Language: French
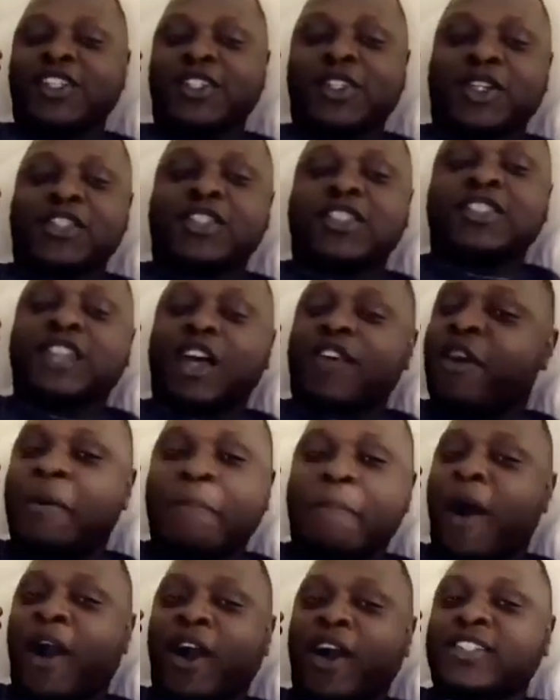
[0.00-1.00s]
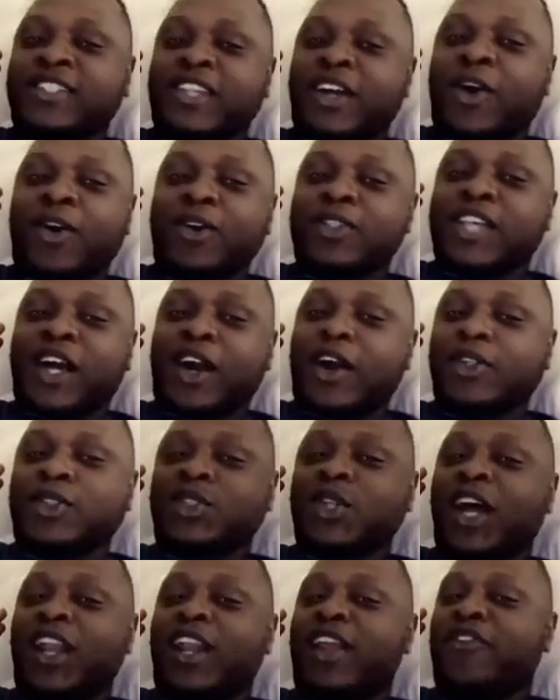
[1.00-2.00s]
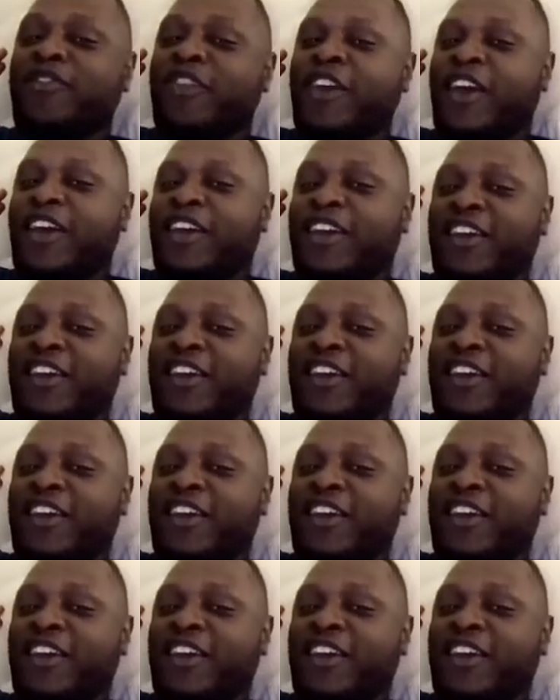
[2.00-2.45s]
Je savais pas que c'est comme ça que tu allais faire.